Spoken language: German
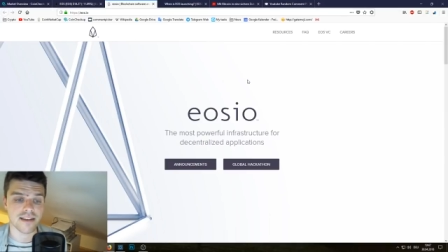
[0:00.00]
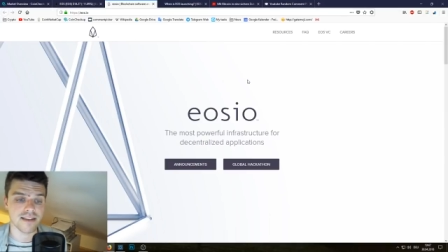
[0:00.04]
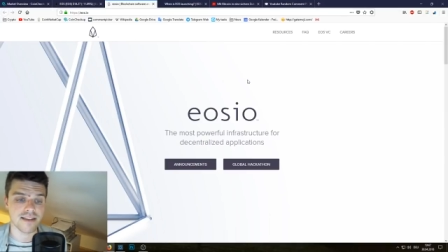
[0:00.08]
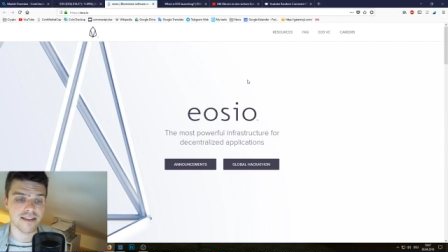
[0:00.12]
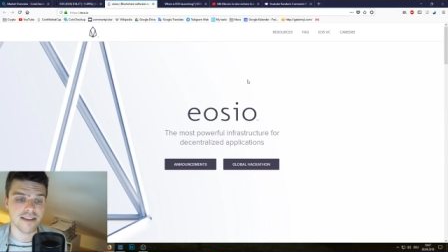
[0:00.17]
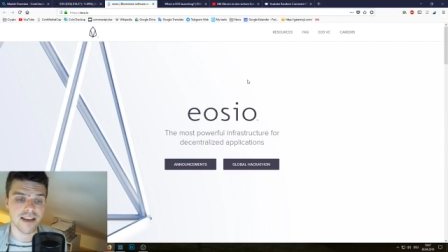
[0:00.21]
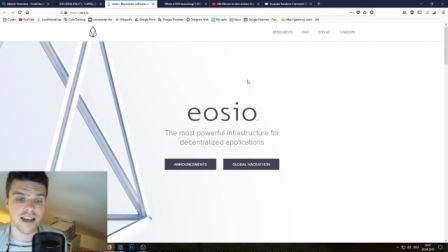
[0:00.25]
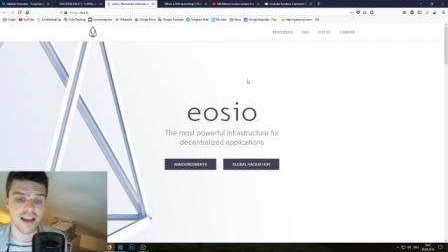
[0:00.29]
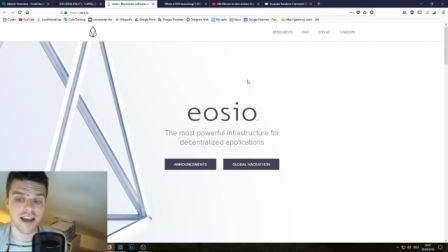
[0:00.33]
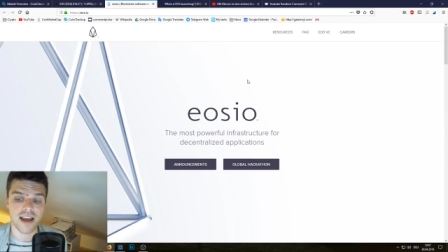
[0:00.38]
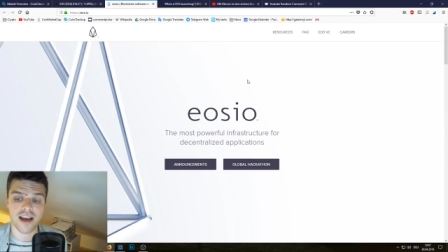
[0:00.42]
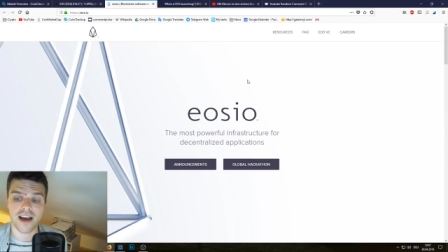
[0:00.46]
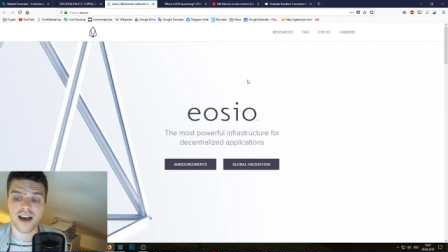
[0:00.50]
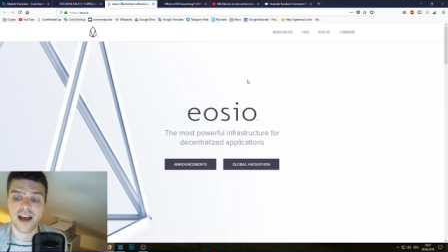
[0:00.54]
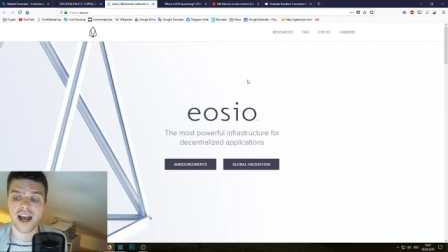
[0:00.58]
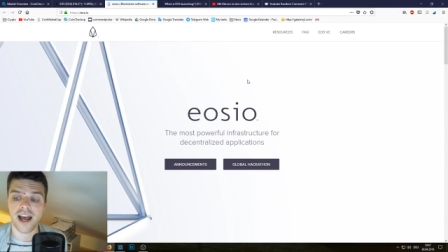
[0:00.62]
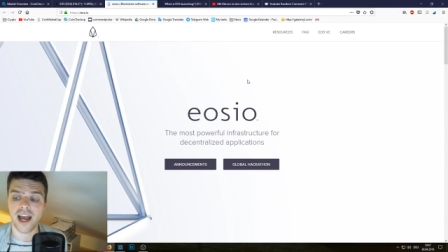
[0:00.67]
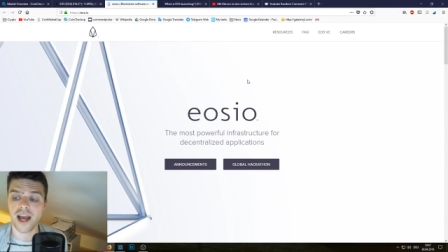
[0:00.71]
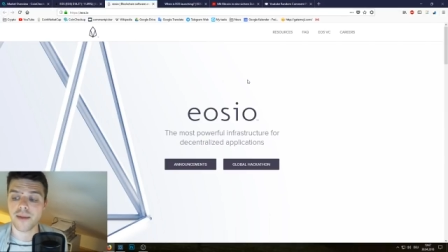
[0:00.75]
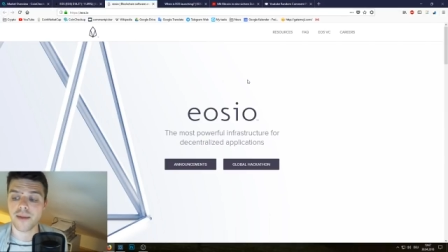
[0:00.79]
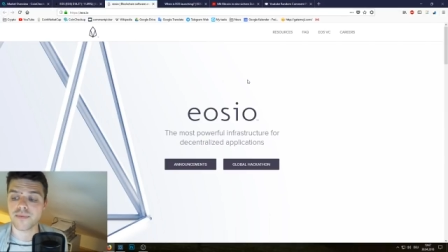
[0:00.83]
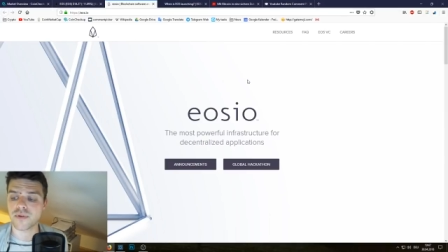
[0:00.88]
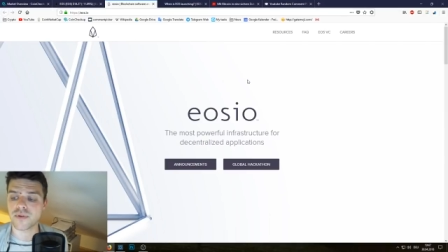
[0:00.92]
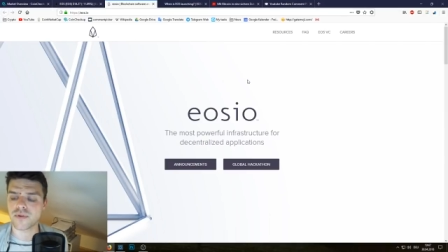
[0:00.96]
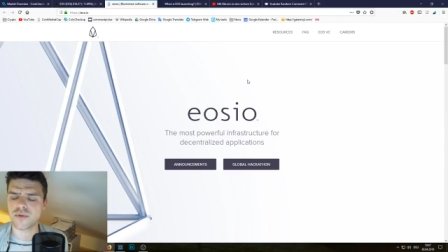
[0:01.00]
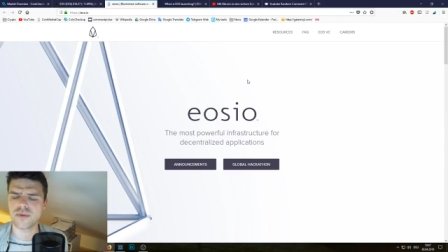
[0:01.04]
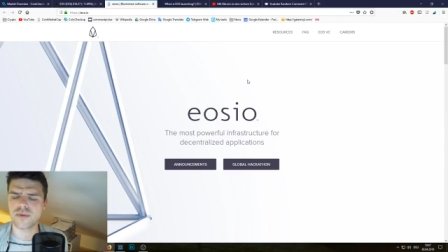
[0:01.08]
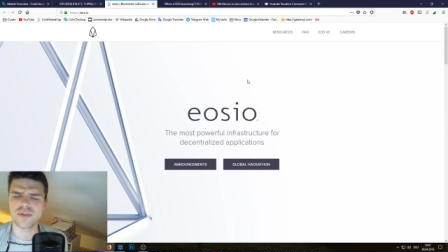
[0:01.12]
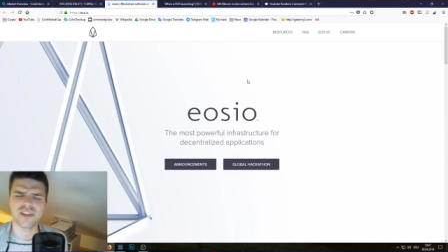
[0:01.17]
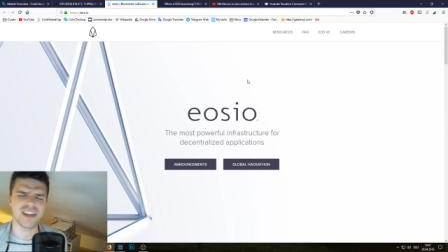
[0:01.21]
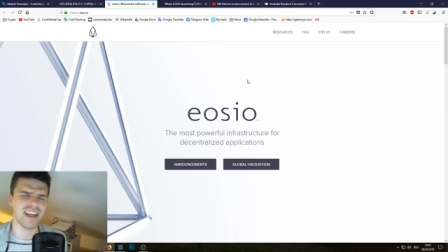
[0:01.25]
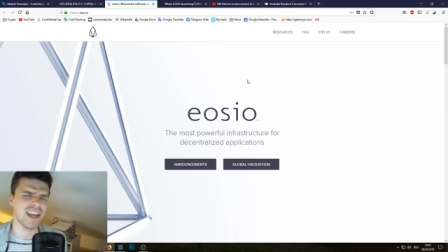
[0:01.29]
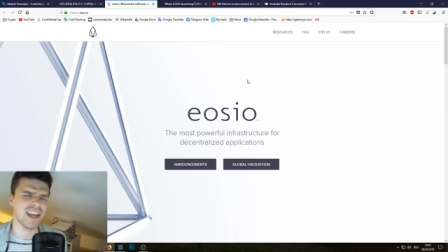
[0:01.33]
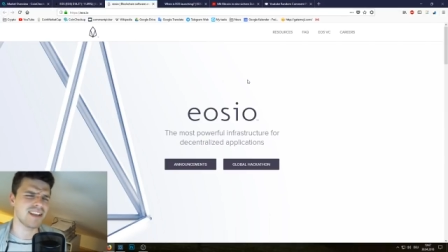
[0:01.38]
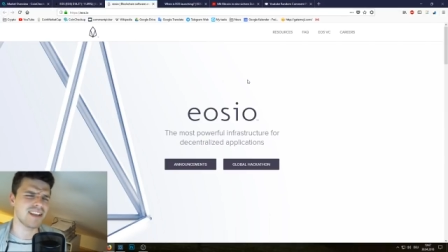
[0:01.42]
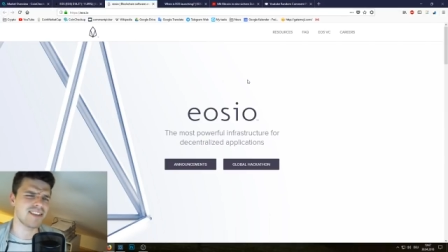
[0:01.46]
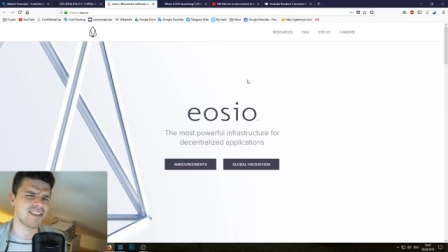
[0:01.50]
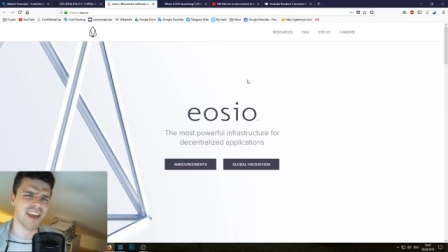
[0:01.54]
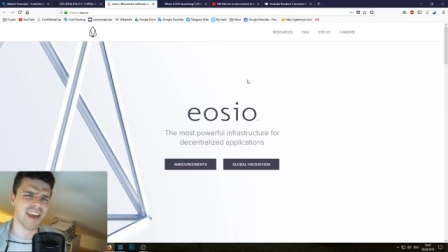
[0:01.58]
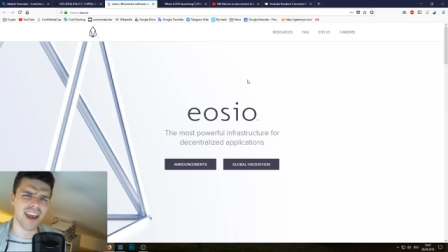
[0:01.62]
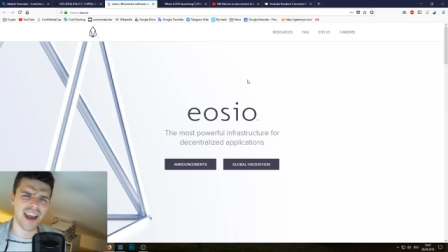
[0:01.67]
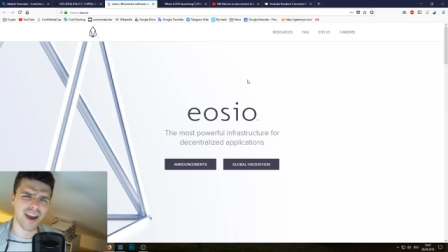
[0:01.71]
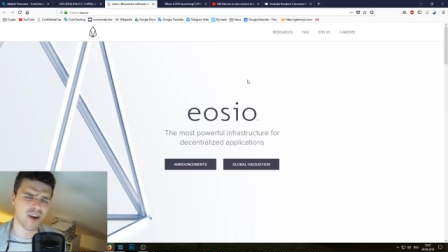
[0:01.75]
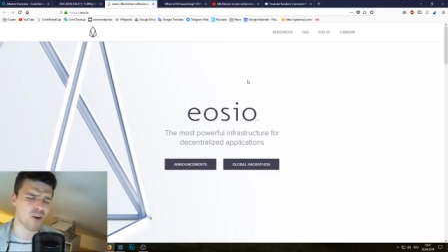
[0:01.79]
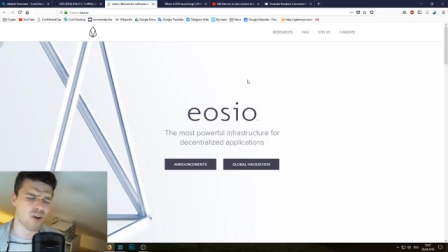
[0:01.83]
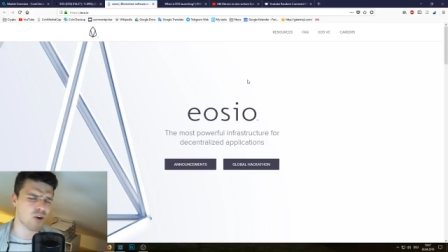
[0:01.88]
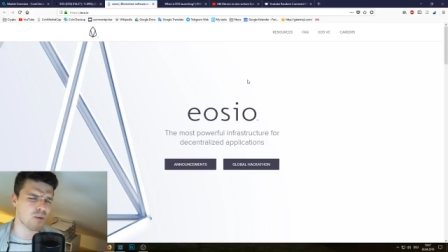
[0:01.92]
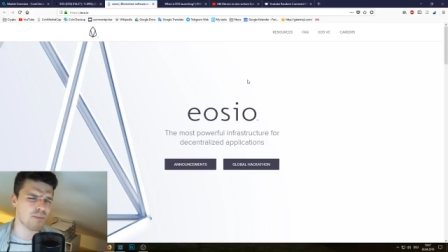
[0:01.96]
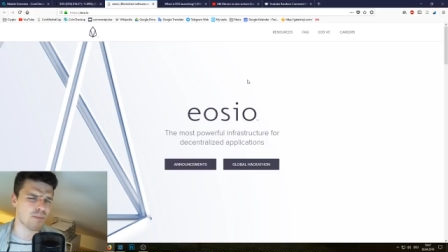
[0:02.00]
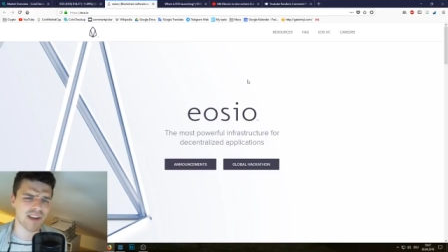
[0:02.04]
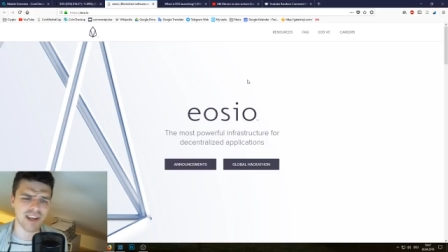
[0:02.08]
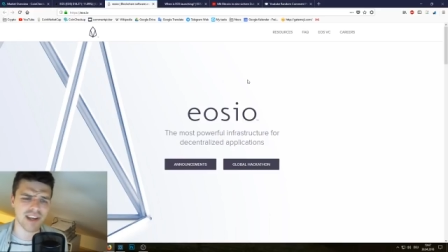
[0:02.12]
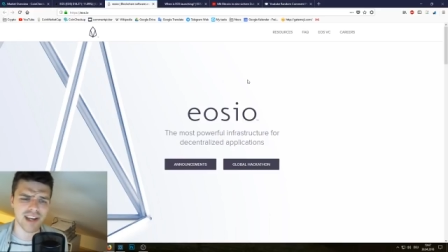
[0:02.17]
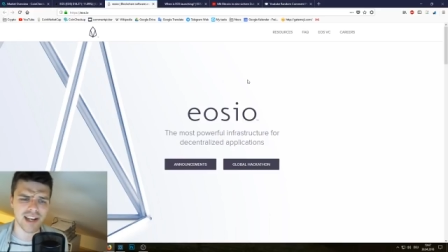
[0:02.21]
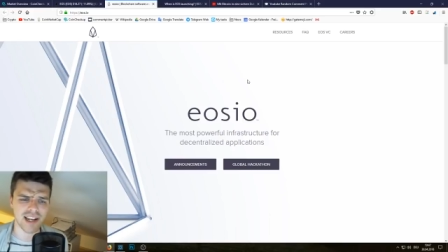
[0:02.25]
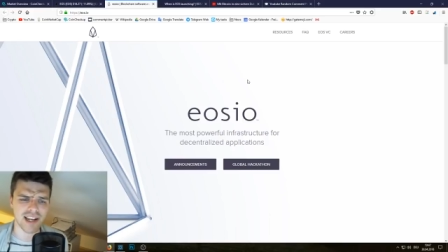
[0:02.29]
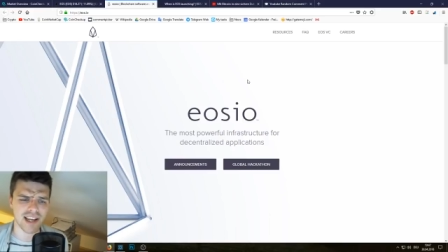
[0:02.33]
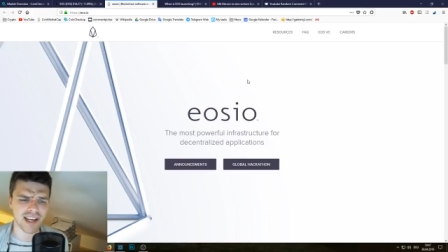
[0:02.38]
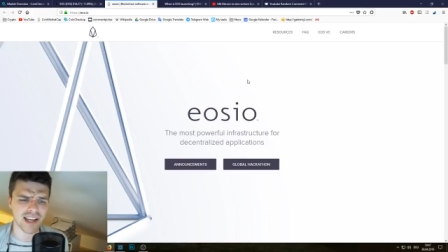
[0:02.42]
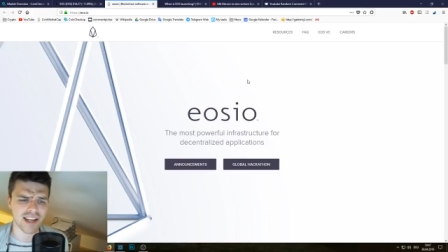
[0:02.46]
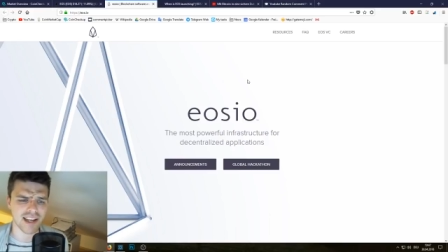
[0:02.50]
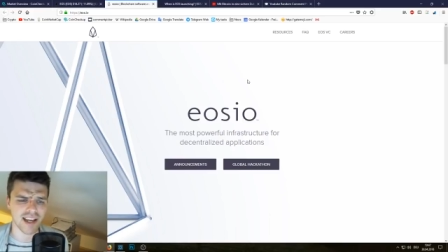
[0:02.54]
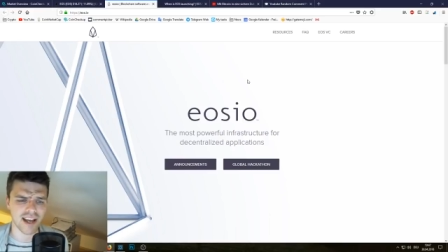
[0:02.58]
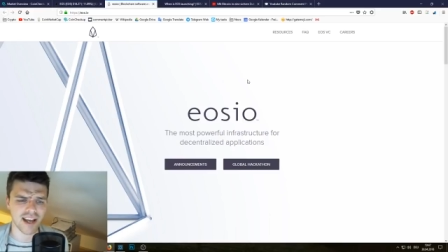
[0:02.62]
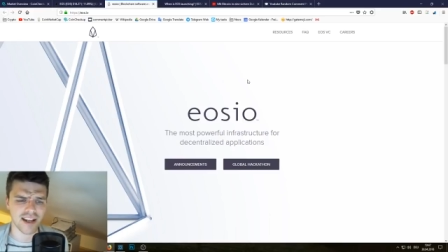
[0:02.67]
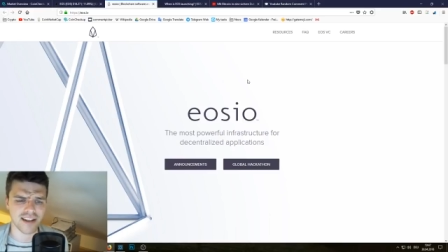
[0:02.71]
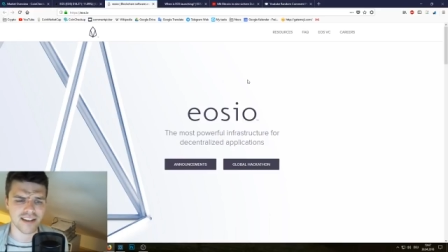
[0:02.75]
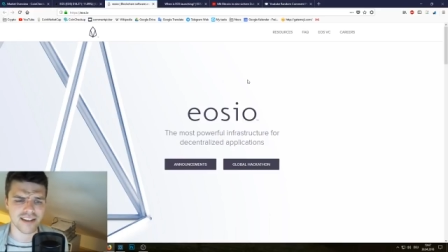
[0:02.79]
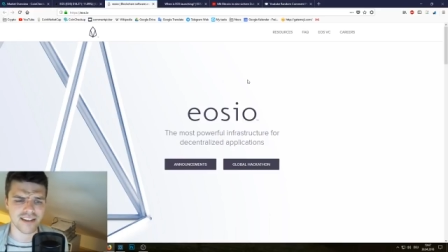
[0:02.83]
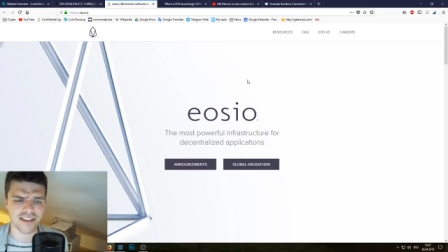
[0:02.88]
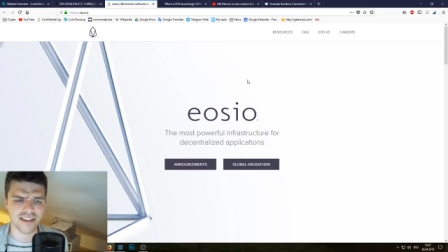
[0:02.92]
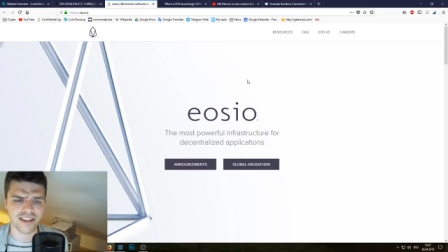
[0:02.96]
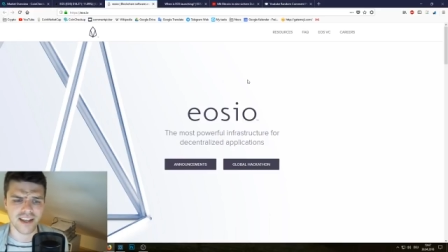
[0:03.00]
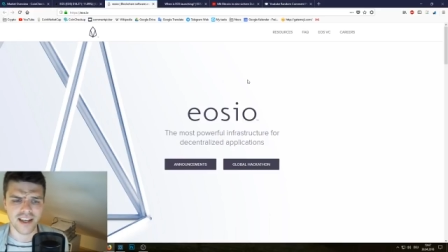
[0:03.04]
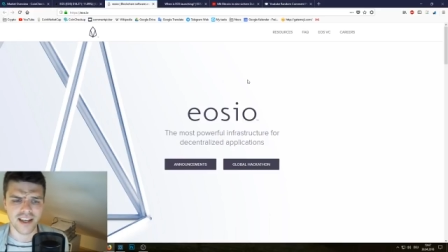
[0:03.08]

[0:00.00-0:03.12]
der absolute Ethereum-Killer genannt.